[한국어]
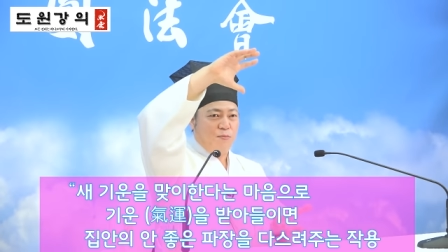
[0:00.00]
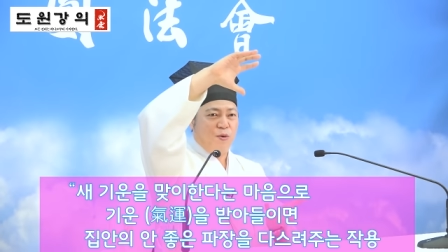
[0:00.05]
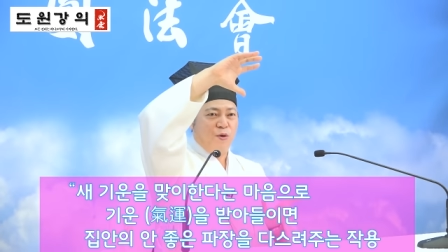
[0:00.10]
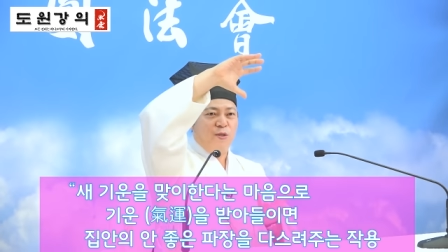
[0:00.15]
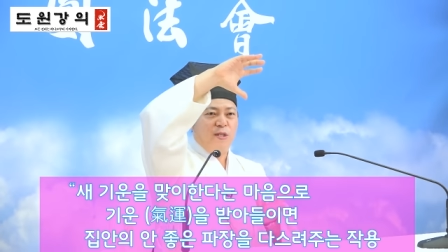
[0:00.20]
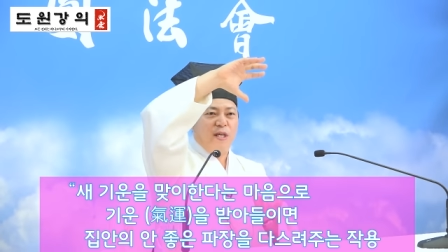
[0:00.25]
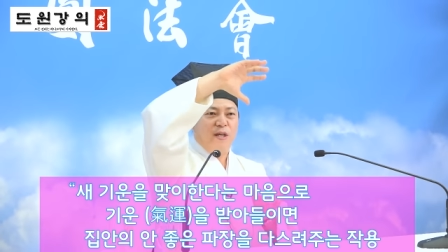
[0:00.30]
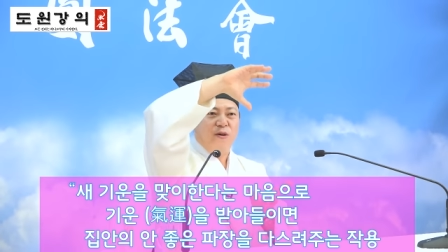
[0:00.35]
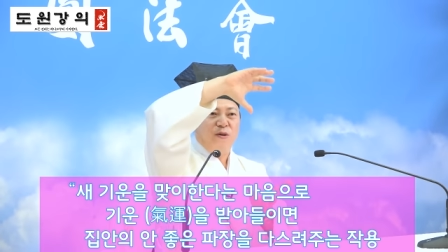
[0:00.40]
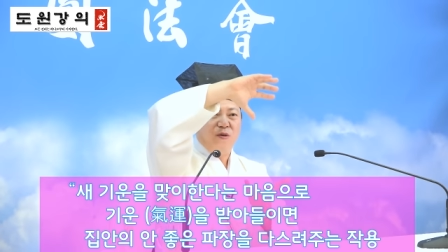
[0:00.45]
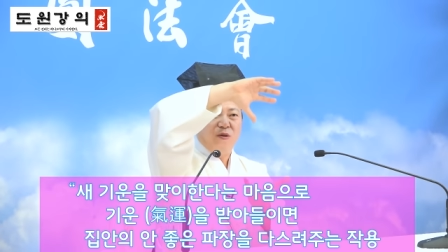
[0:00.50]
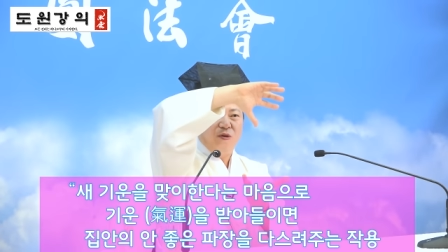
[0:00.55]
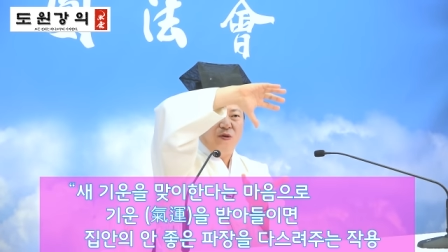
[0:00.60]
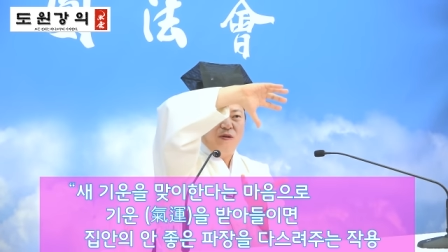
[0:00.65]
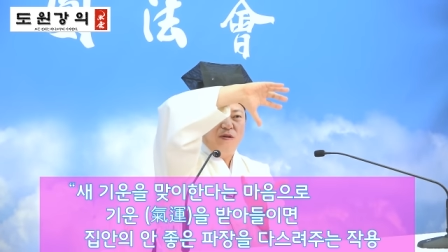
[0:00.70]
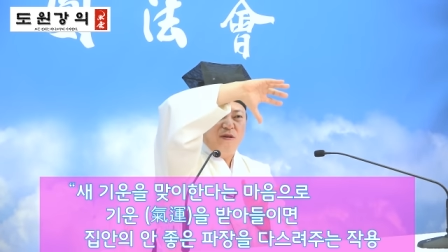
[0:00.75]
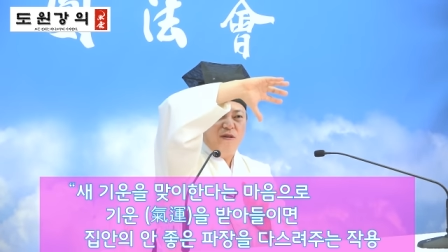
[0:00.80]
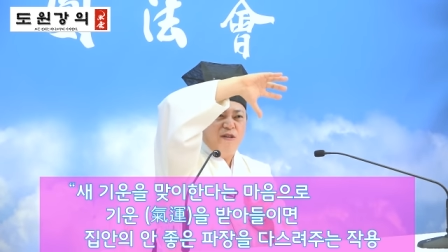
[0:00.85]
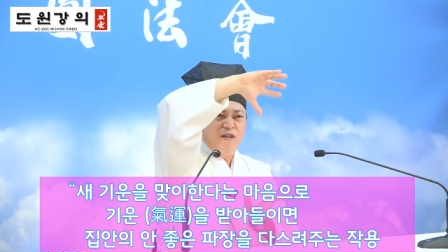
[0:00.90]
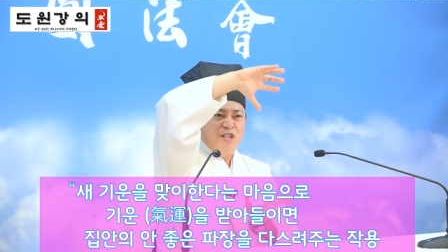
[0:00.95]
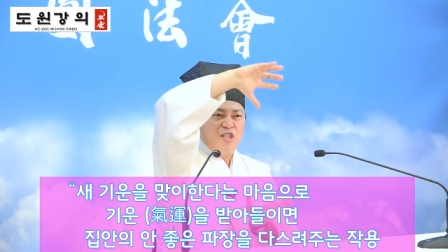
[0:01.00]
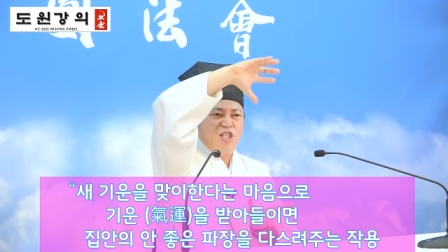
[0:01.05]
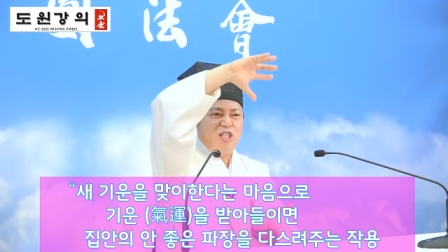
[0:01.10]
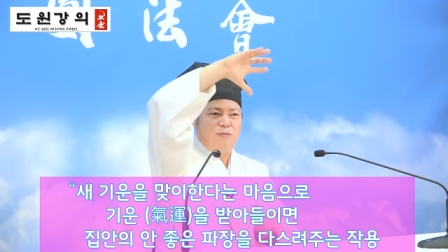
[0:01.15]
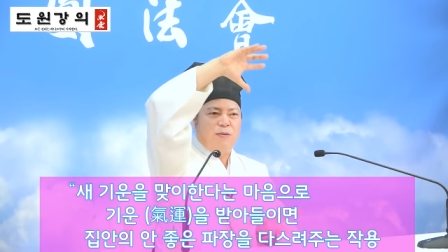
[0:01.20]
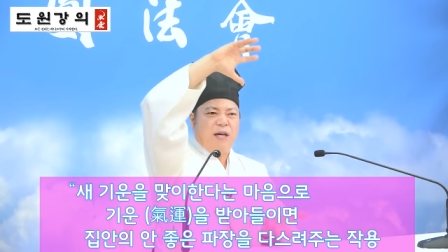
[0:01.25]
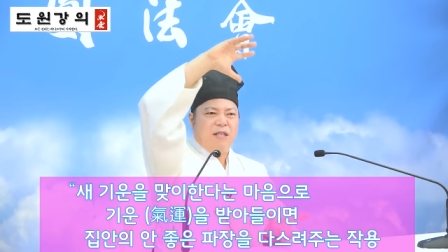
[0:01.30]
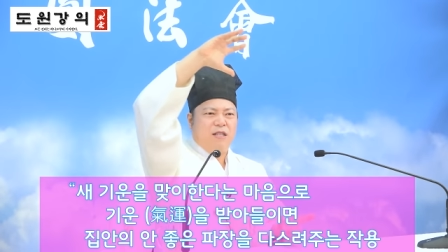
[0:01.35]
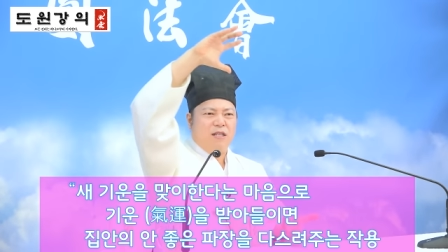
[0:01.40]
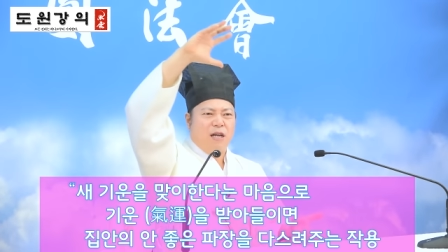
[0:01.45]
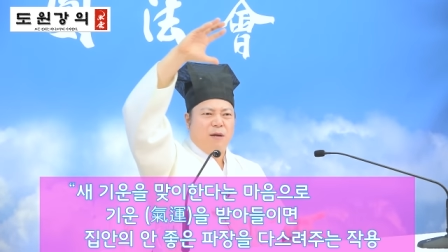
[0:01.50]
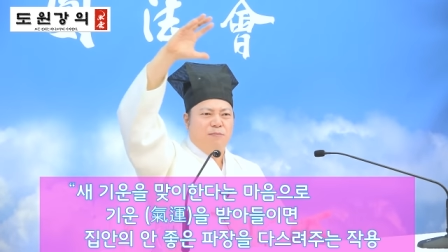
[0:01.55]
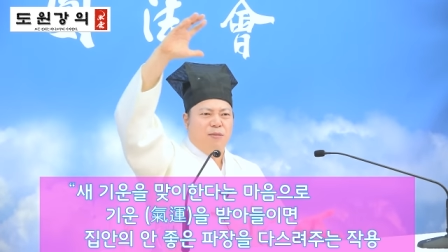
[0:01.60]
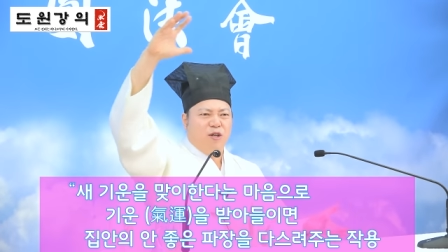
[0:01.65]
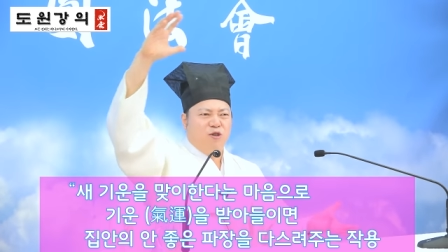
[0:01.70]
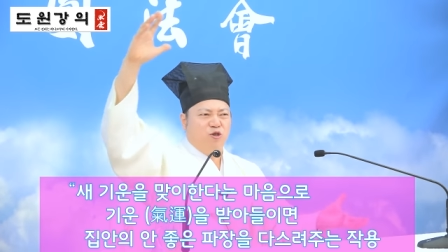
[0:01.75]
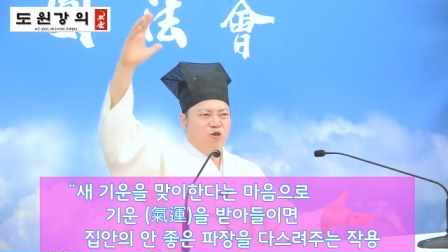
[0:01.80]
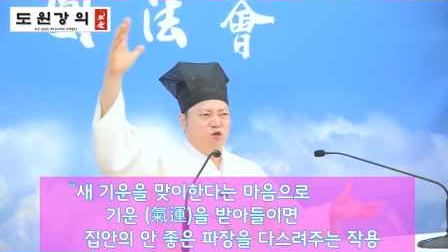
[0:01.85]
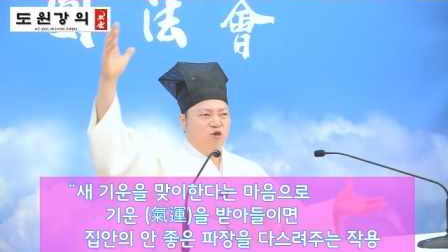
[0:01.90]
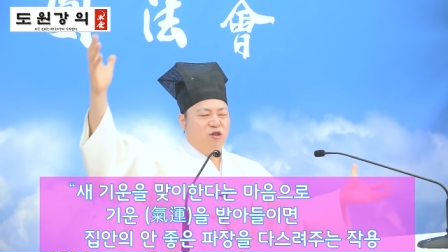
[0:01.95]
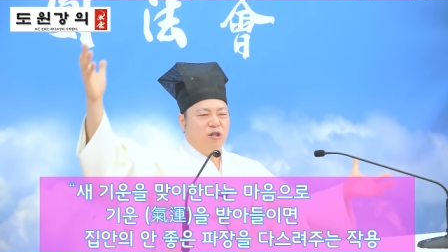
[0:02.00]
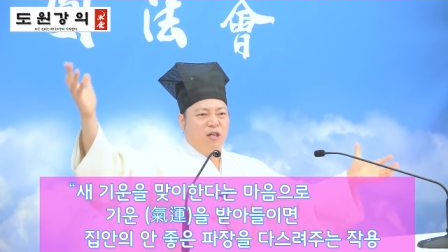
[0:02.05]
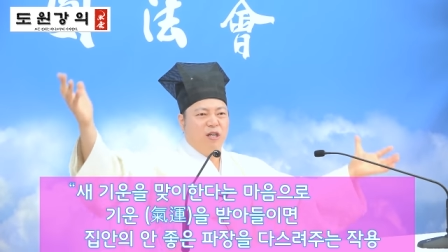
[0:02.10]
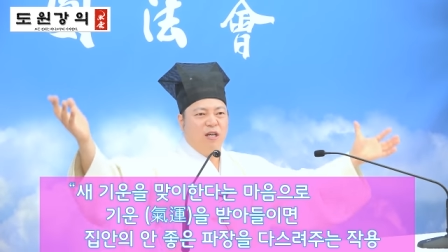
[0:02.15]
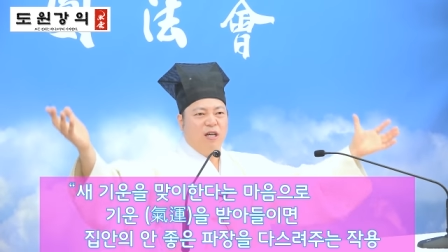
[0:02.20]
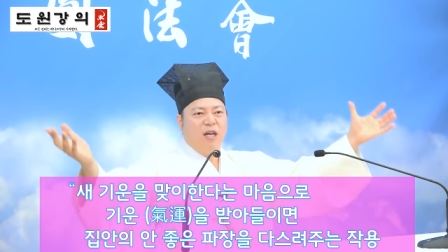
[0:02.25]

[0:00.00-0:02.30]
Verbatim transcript: 보세요. 집안을 한 바퀴 쫙